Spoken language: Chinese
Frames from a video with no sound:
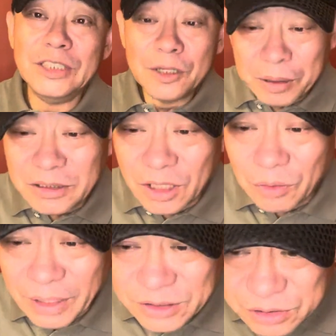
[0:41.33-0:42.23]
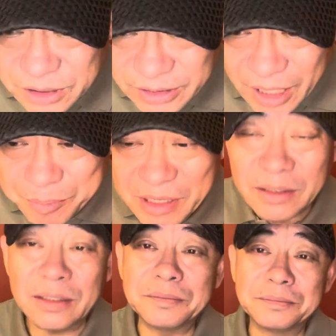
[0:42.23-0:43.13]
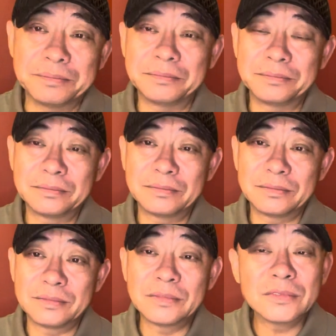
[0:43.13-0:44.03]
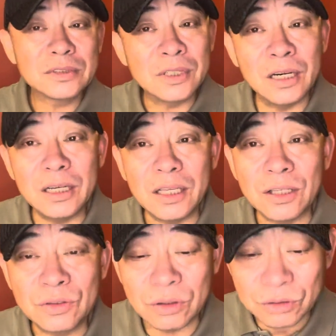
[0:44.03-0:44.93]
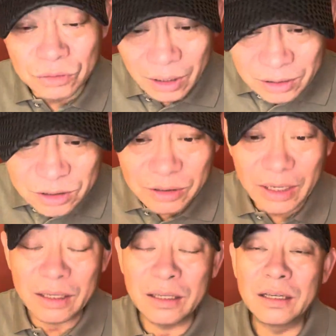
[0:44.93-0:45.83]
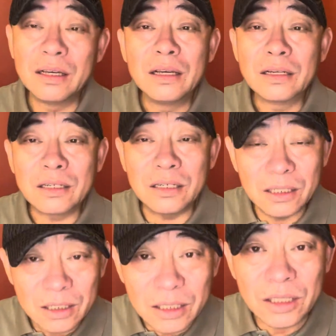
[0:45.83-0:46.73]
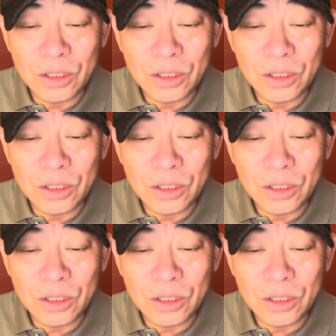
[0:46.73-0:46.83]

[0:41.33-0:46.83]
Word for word: 彭德怀就是个带兵的，可以做元帅，可以